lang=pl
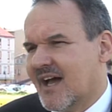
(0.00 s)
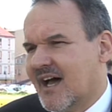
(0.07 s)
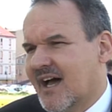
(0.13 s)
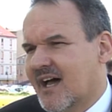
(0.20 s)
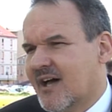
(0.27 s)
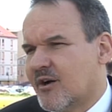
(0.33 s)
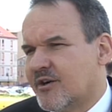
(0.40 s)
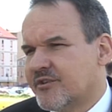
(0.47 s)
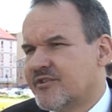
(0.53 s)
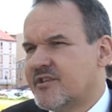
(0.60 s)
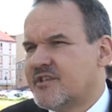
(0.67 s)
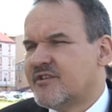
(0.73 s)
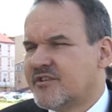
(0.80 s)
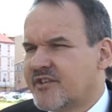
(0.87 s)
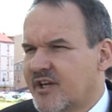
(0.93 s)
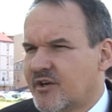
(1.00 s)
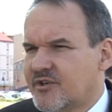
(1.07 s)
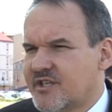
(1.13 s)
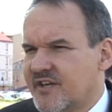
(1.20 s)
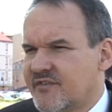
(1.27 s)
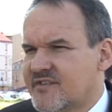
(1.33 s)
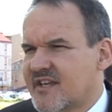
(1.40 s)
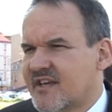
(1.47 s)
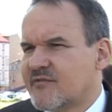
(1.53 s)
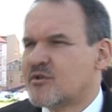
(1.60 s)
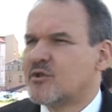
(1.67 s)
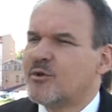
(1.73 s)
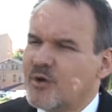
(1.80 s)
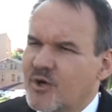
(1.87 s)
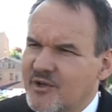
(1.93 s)
a od 9 czerwca w
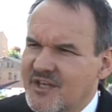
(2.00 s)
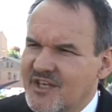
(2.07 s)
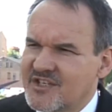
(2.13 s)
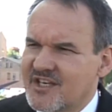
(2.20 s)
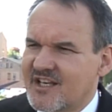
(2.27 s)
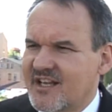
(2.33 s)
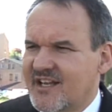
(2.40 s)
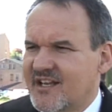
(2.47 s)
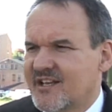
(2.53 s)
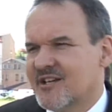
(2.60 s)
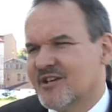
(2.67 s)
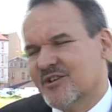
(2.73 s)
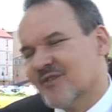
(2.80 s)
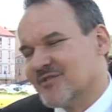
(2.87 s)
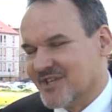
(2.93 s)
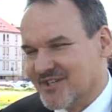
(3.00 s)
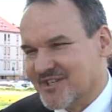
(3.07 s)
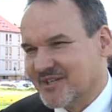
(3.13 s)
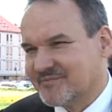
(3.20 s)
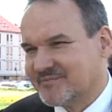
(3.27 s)
co drugą niedzielę do września.